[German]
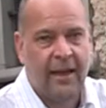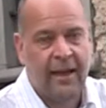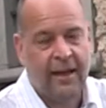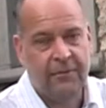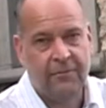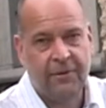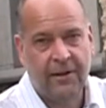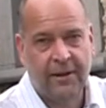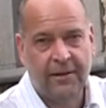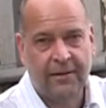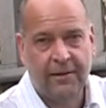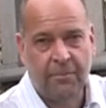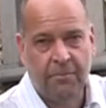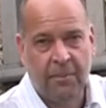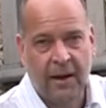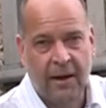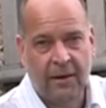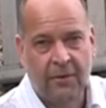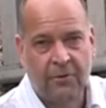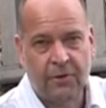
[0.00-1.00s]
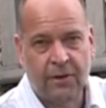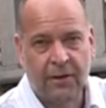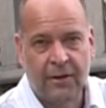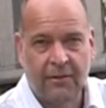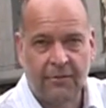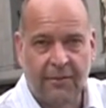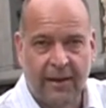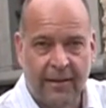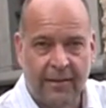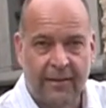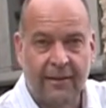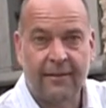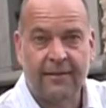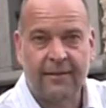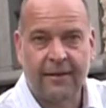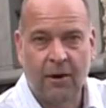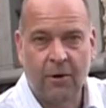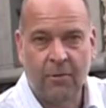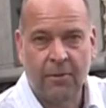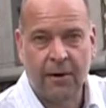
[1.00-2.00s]
entweder ist die Bank oder die Wand
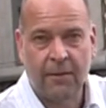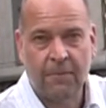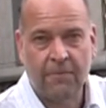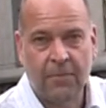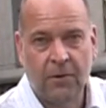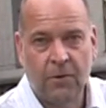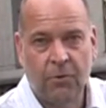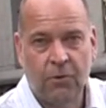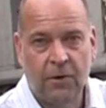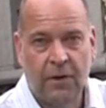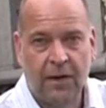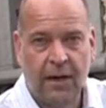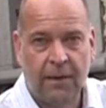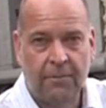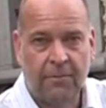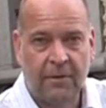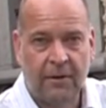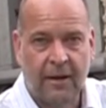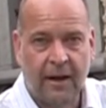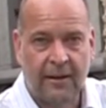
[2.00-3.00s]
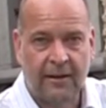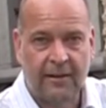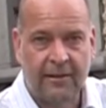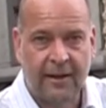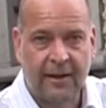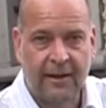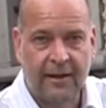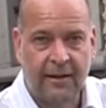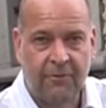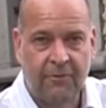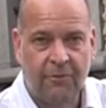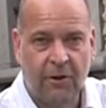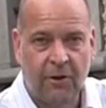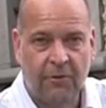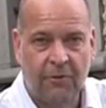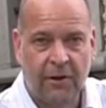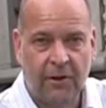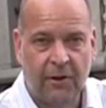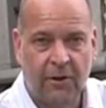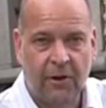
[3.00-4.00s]
sauber oder ihr habt eine Decke im
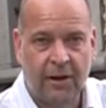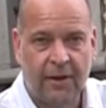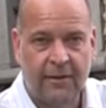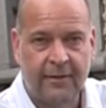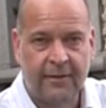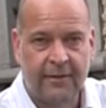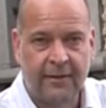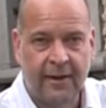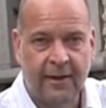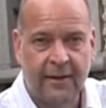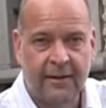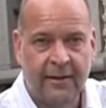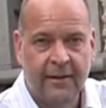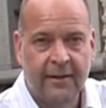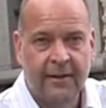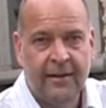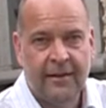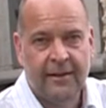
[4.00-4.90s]
Vorfeld organisiert,